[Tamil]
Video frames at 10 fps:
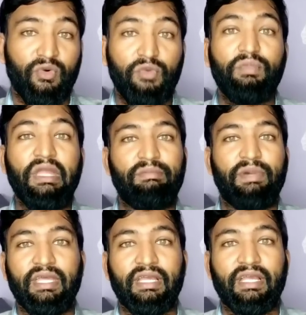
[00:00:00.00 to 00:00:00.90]
உண்மை
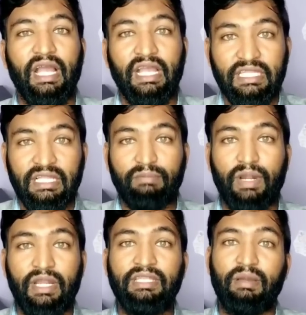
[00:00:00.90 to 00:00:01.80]
இப்படி இருக்க இந்த
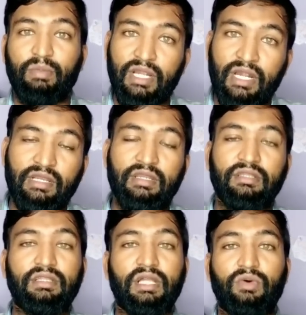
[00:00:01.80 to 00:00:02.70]
பள்ளி தமிழ்நாட்டில்
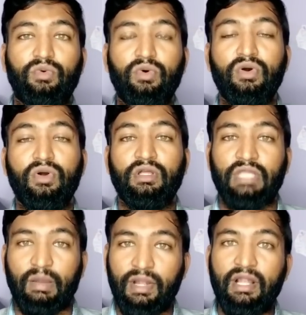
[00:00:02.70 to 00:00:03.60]
இருந்ததாகவும்
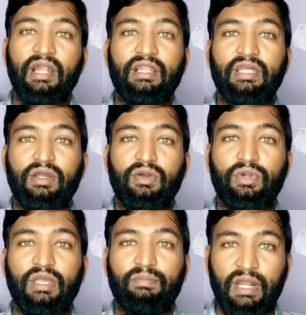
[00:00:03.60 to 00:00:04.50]
தமிழ்நாட்டில்
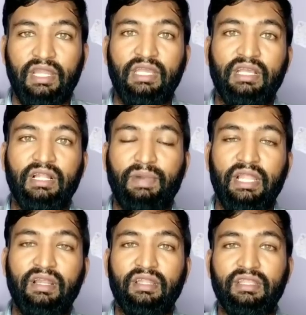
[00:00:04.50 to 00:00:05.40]
இருக்கக்கூடிய பள்ளி
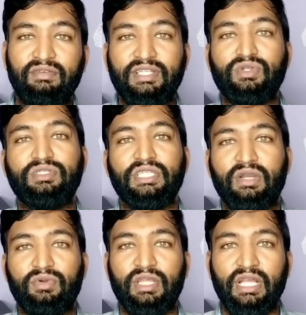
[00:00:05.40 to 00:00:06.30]
பள்ளியிலிருந்து வசூல்
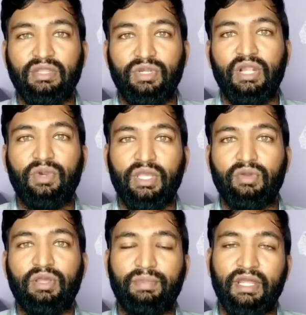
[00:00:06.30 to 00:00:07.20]
செய்யக்கூடிய அந்த உண்டியல்
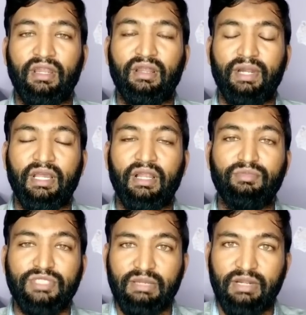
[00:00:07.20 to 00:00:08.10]
உடைக்கக்கூடிய பணம்
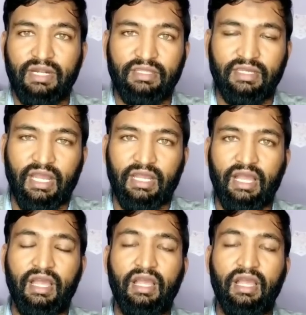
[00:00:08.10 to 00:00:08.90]
படங்கள் முஸ்லீம்கள் எடுத்துக்கிறாங்க